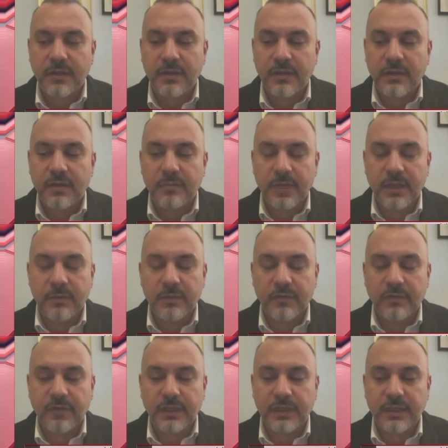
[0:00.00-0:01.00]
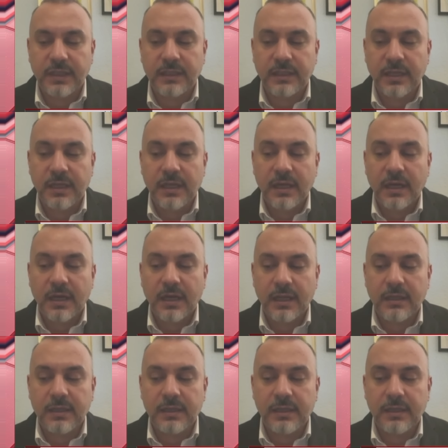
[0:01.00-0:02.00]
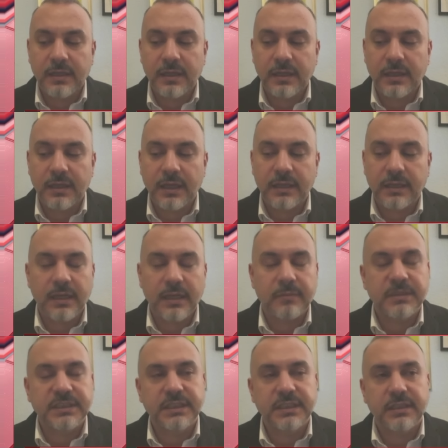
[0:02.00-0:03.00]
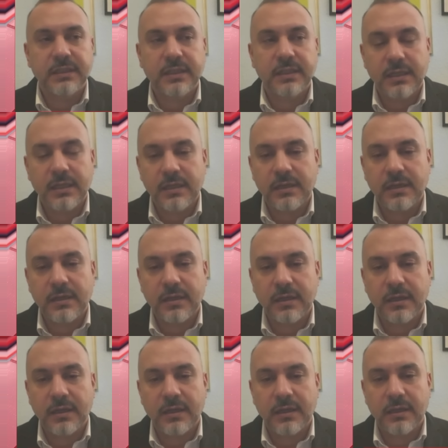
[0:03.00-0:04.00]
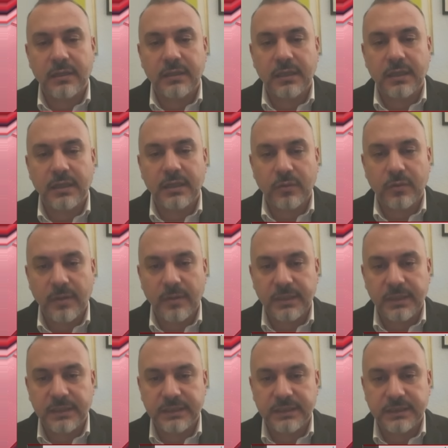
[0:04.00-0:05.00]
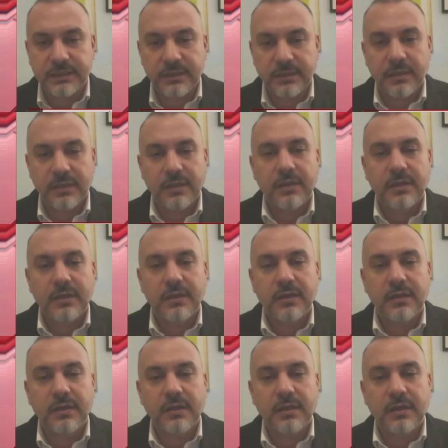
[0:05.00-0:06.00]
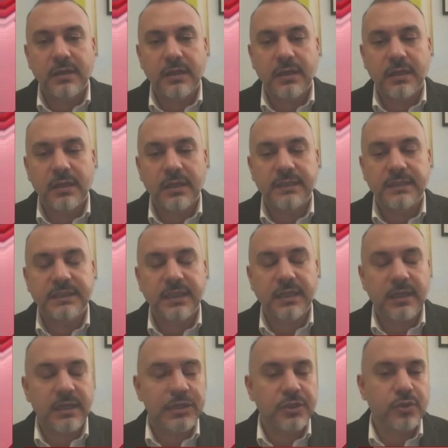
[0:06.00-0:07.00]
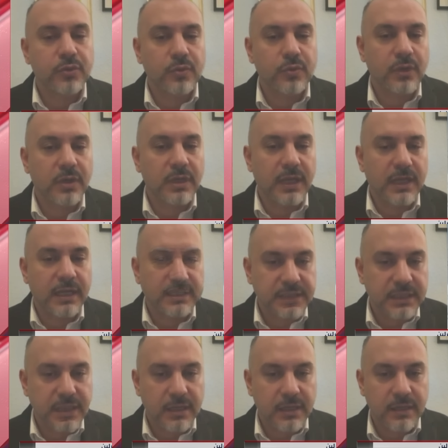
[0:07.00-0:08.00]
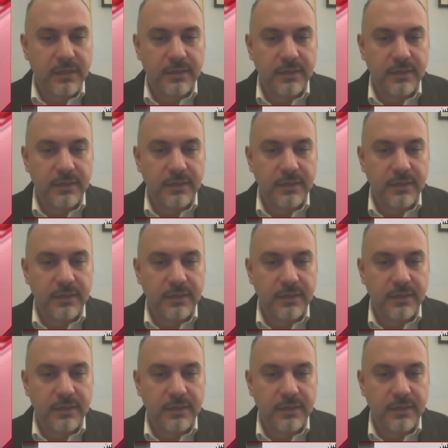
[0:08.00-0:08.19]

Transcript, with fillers: بين المنفردات قال لي الاعدام بيصير كل تنين وخميس اذا اجوا العساكر